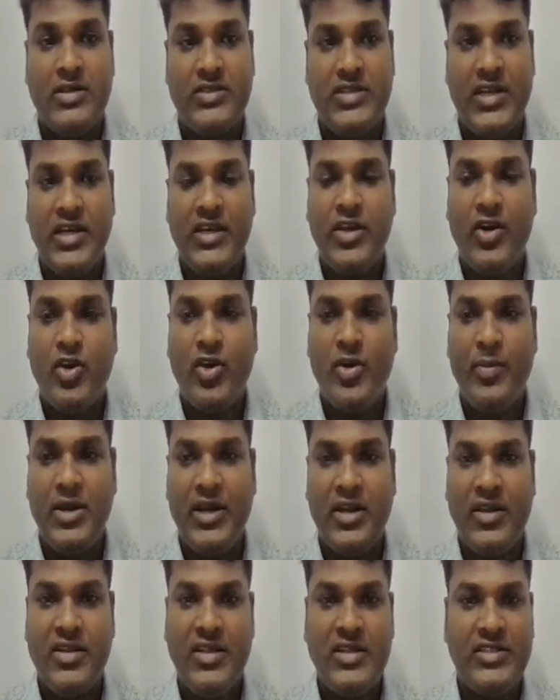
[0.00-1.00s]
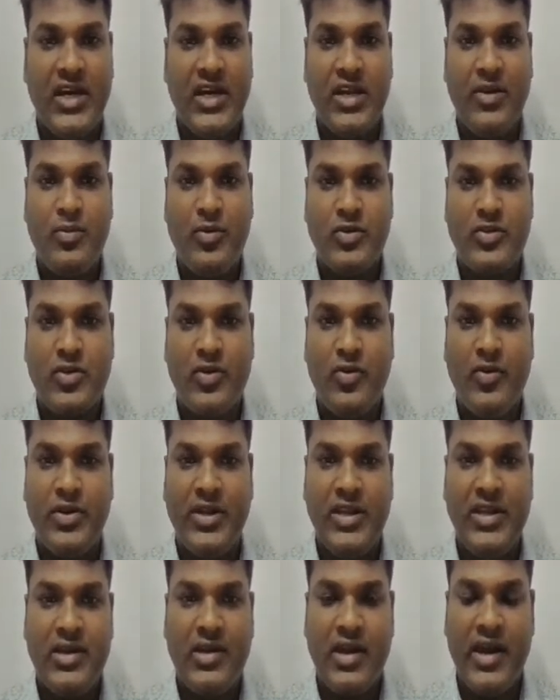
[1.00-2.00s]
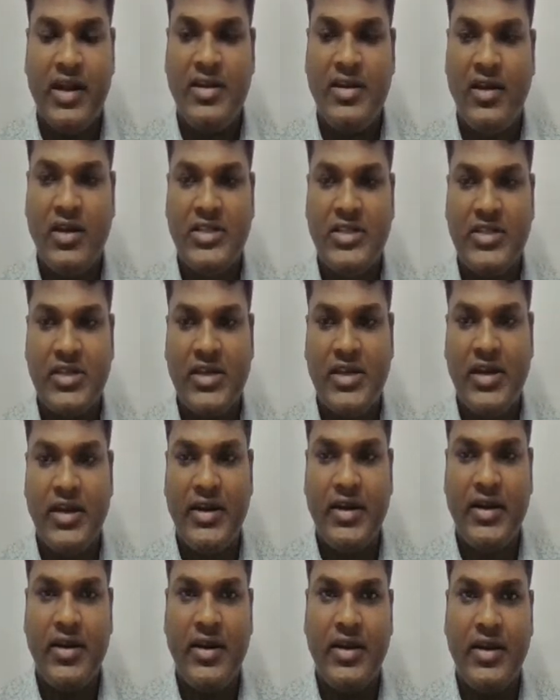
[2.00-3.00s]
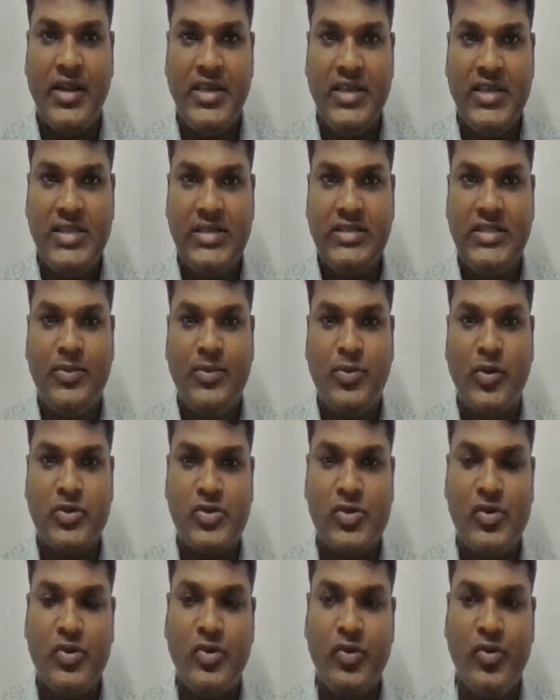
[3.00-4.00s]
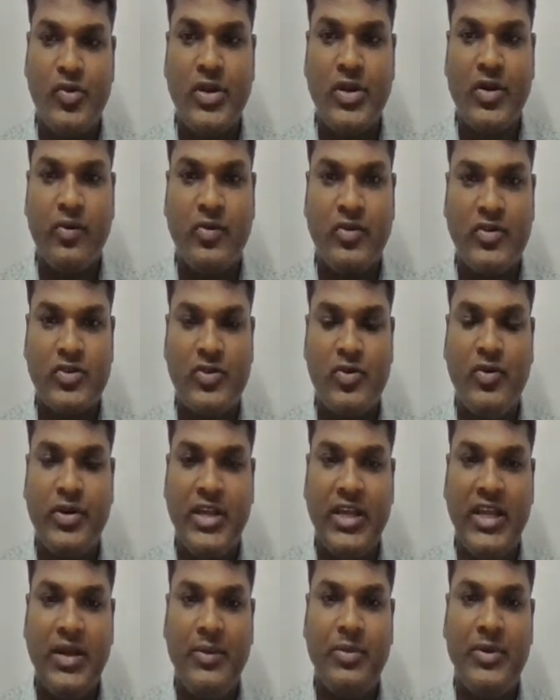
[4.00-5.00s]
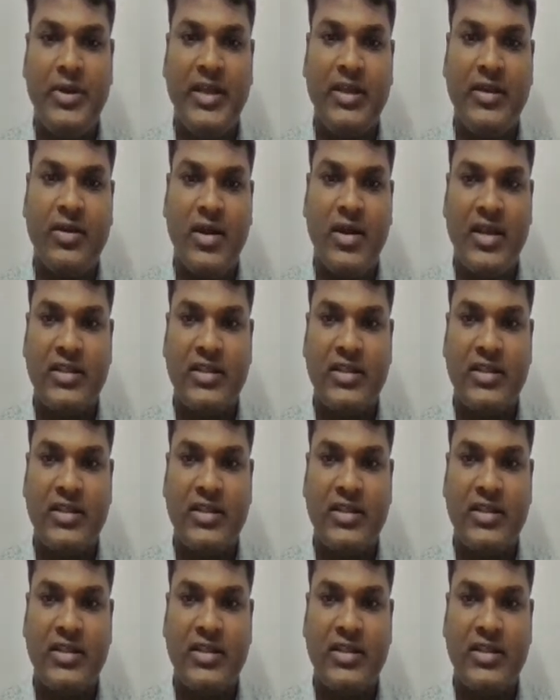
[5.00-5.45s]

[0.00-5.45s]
స్టేట్ గవర్నమెంట్ అయితే చాలా పోస్టులు ఉంటాయి కార్డియాలజీ రిలేటెడ్ అంటే ఈసీజీ e పోస్టులు టూడికో పోస్టులు టీఎంటీ